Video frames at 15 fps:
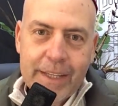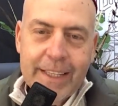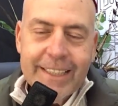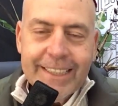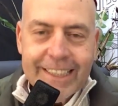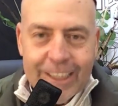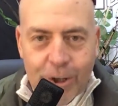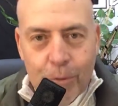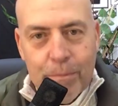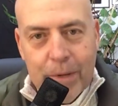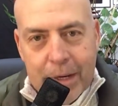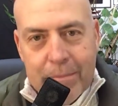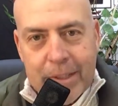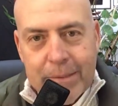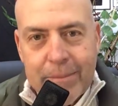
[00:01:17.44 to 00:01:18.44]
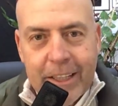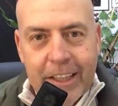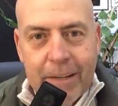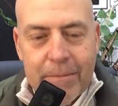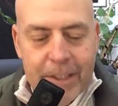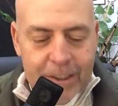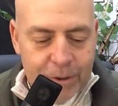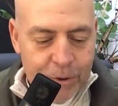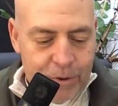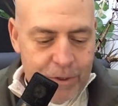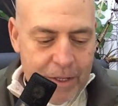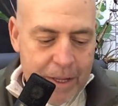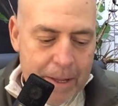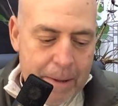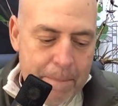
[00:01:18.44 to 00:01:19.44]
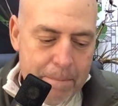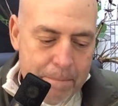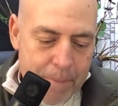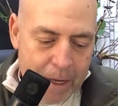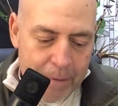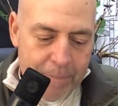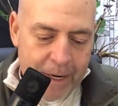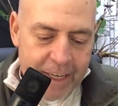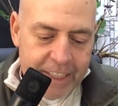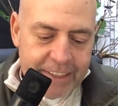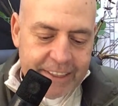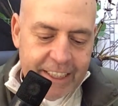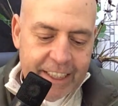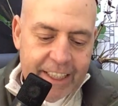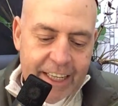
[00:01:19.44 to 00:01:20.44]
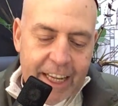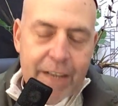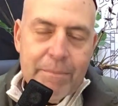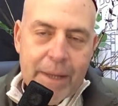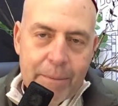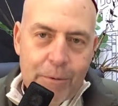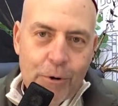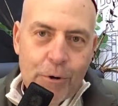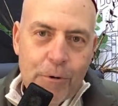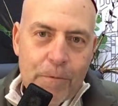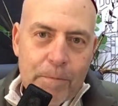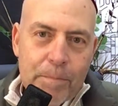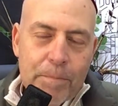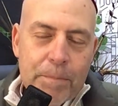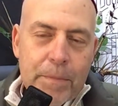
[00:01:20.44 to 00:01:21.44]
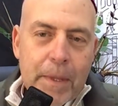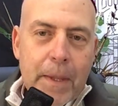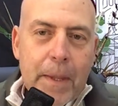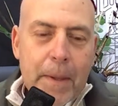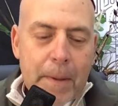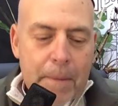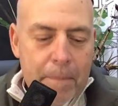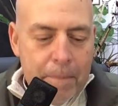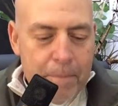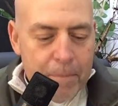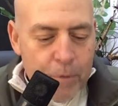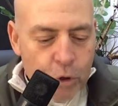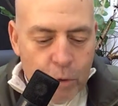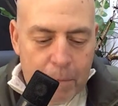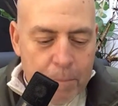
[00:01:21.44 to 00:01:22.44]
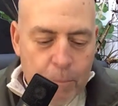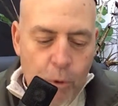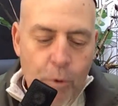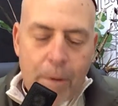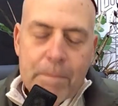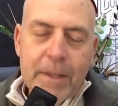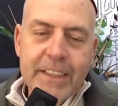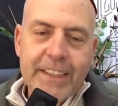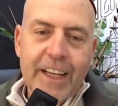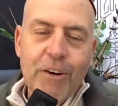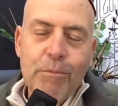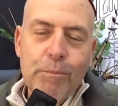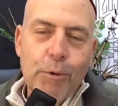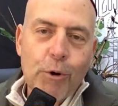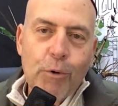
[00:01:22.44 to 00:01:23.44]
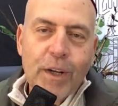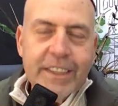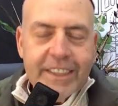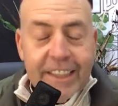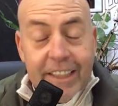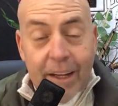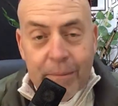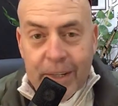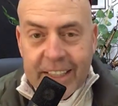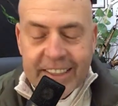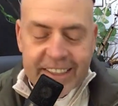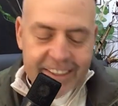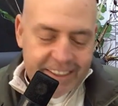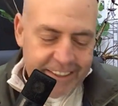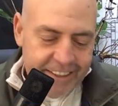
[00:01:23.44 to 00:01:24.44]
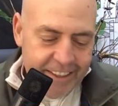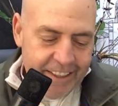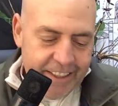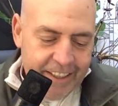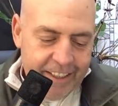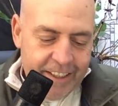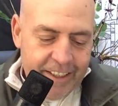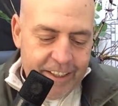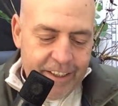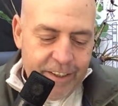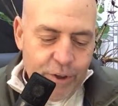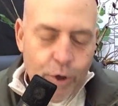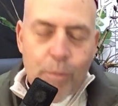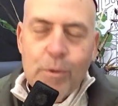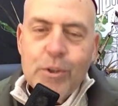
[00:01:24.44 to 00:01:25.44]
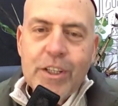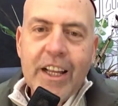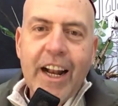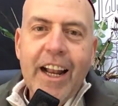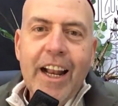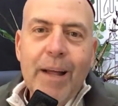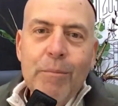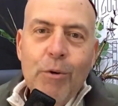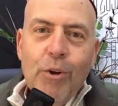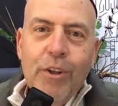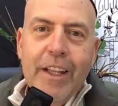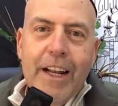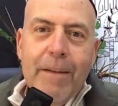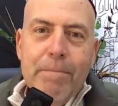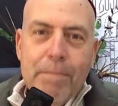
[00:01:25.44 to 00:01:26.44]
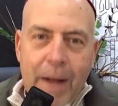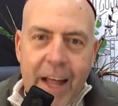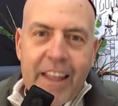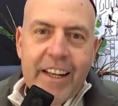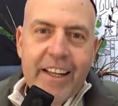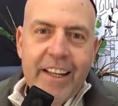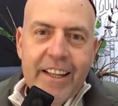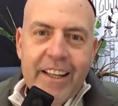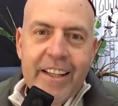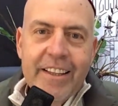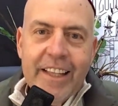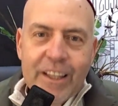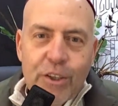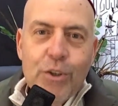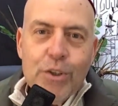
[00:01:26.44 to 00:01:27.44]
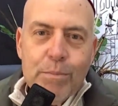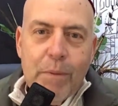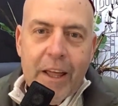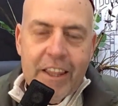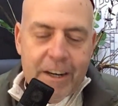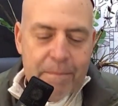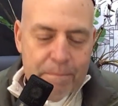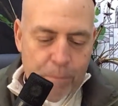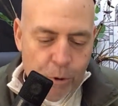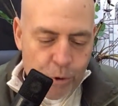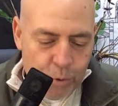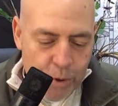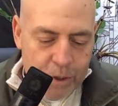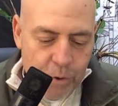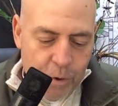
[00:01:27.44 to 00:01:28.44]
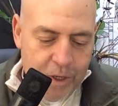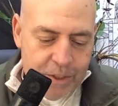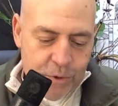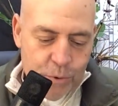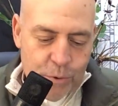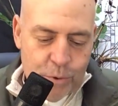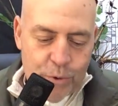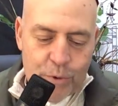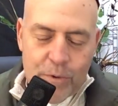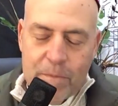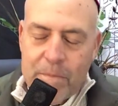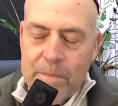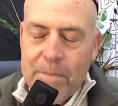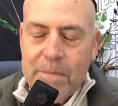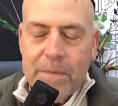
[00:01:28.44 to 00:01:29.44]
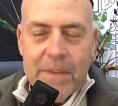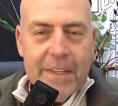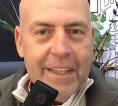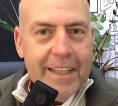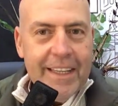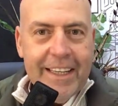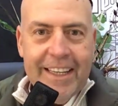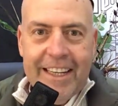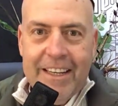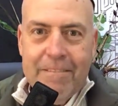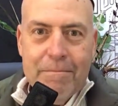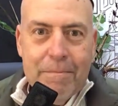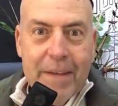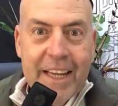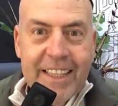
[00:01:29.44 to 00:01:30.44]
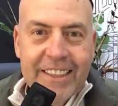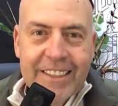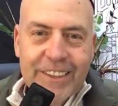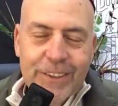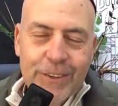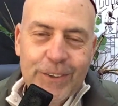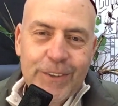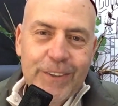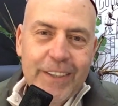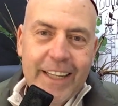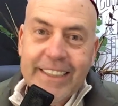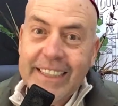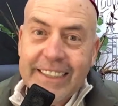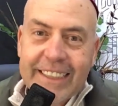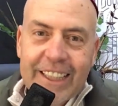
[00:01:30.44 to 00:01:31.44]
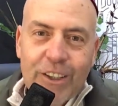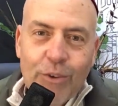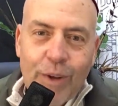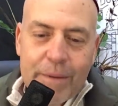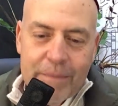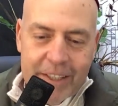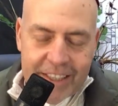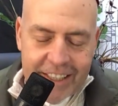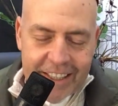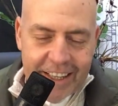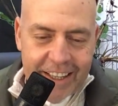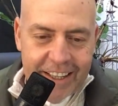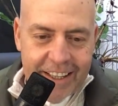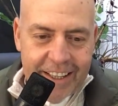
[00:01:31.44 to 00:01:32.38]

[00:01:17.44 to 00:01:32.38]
Si cumplen mis mandamientos, permanecen en mi amor. Yo me pongo a pensar un poco así a veces ¿Cómo será el amor del Padre, de Dios Padre por su Hijo Jesús? Inmenso, es decir, no hay medida.